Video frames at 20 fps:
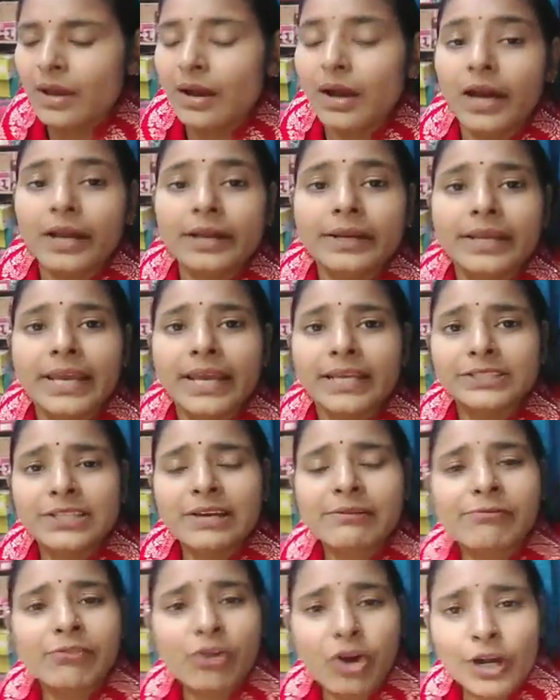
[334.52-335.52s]
और ये
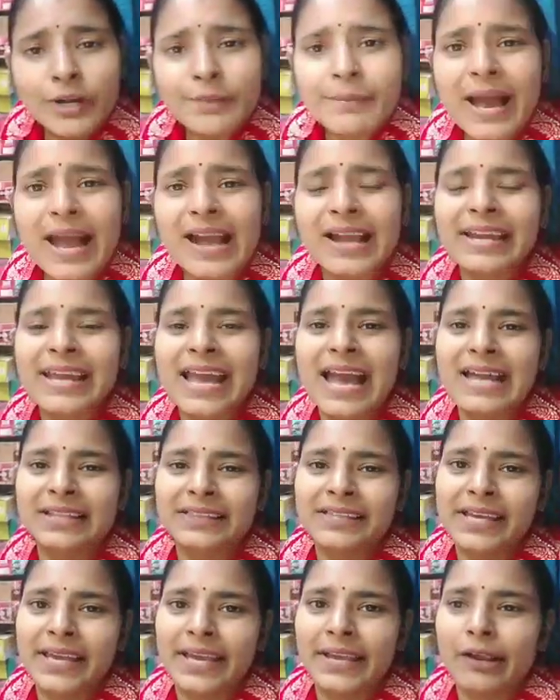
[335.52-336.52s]
जब वोट मांगने
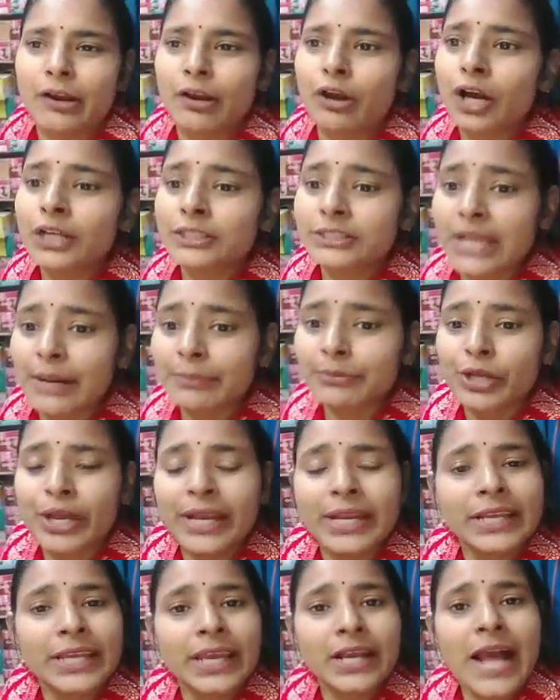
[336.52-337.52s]
आते हैं ये लोग तब तो
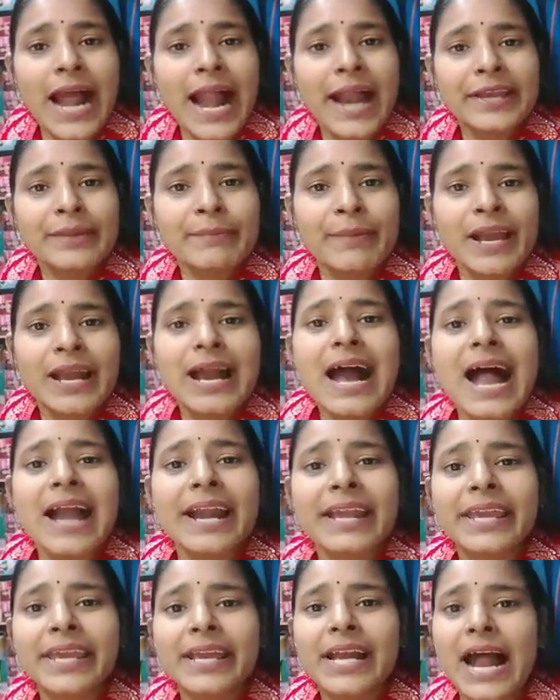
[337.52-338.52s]
इनकी गाड़ी पे
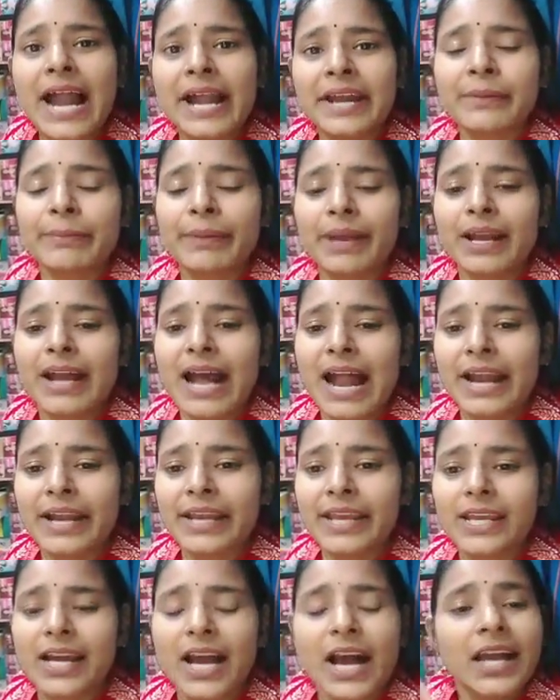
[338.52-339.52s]
गाड़ी गाड़ी पे
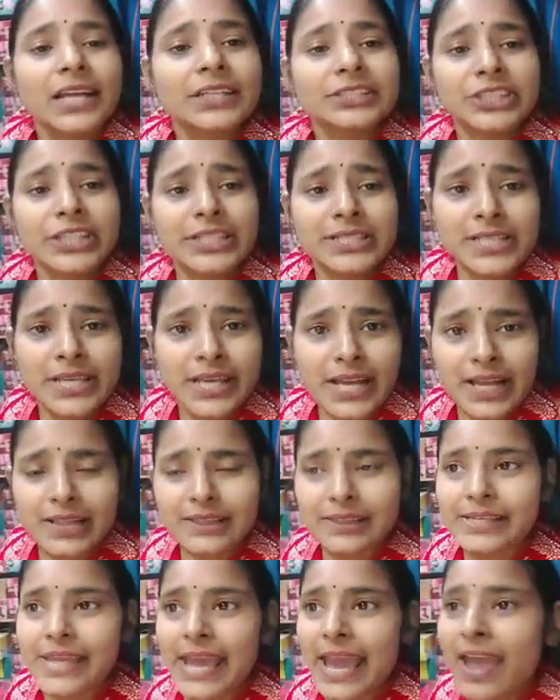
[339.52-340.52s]
गाड़ी हर चीज़
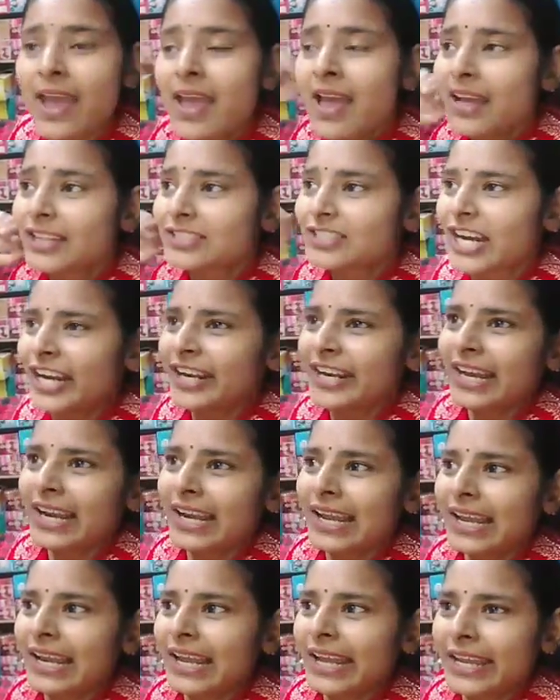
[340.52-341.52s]
निकलती है झंडे
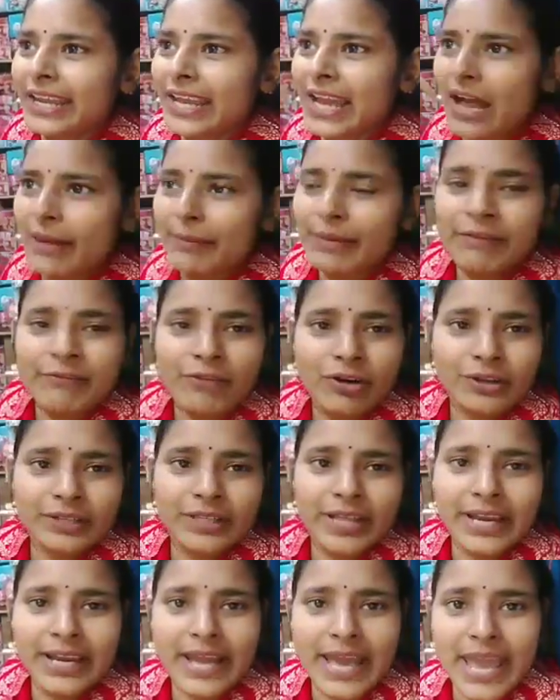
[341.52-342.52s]
ले लेके हमें वोट
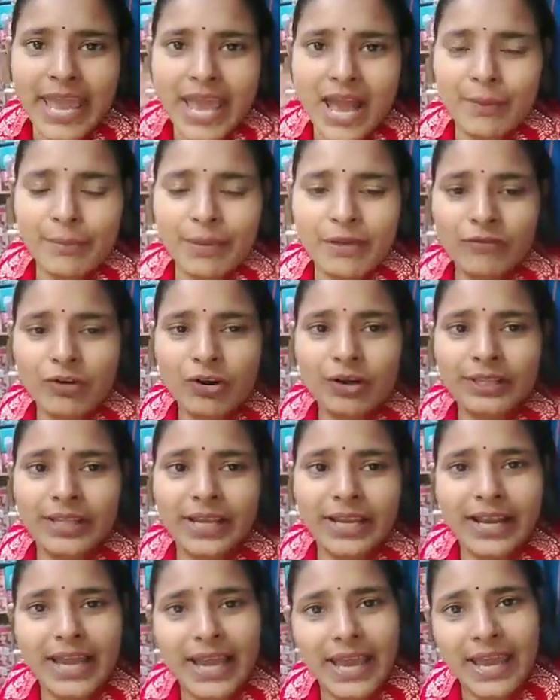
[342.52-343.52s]
देना है हमें वोट
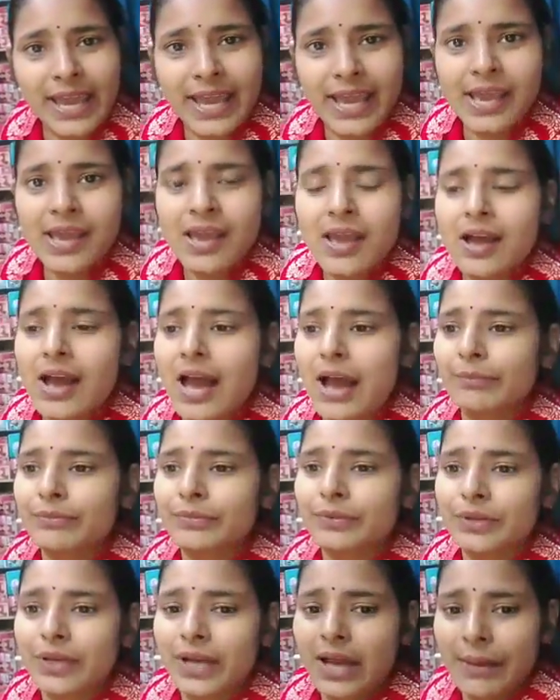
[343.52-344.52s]
देना है हम
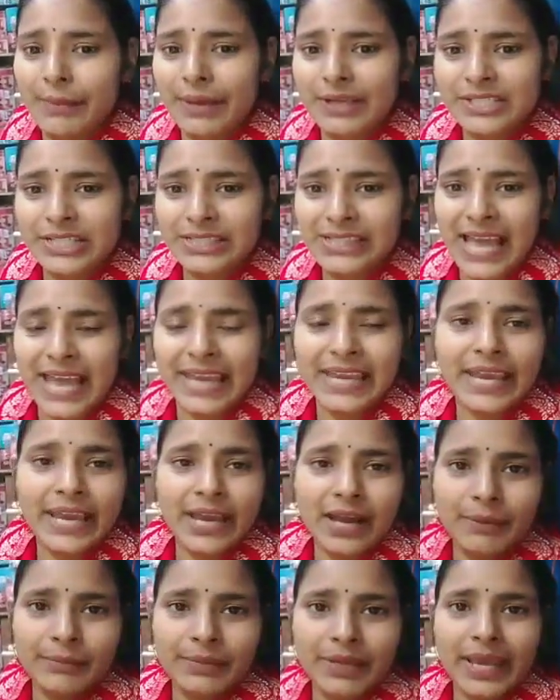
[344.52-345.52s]
तो, हमें जिताइए
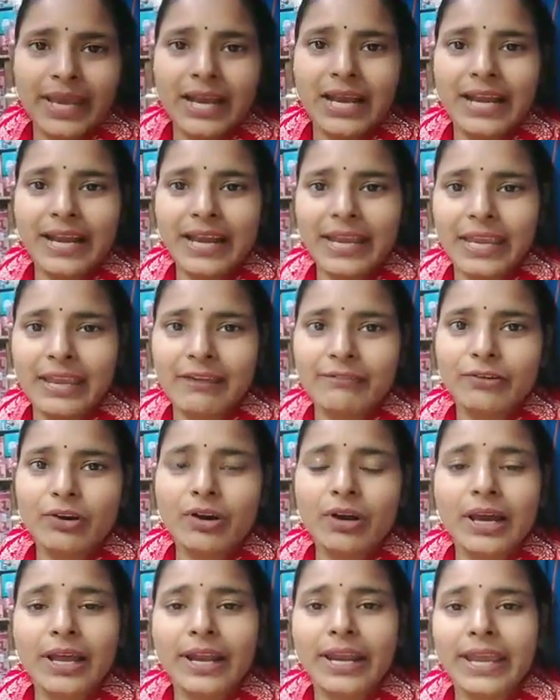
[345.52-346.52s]
हम ये करेंगे
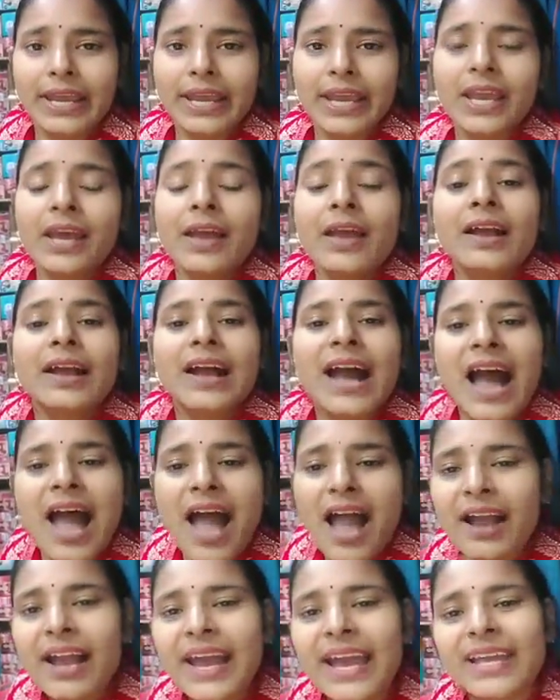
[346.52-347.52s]
वो करेंगे
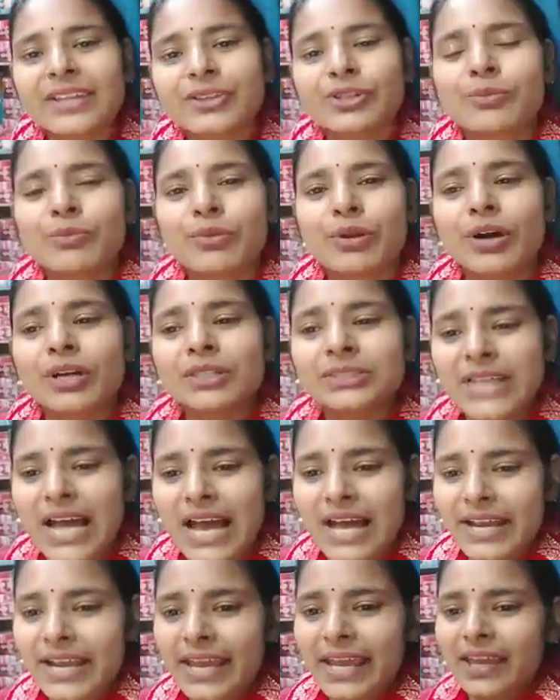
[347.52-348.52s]
कहाँ गए तुम लोग
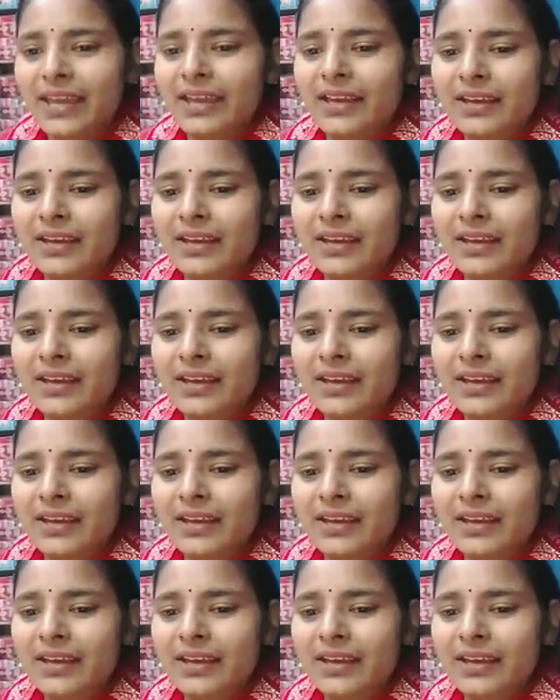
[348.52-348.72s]
सारे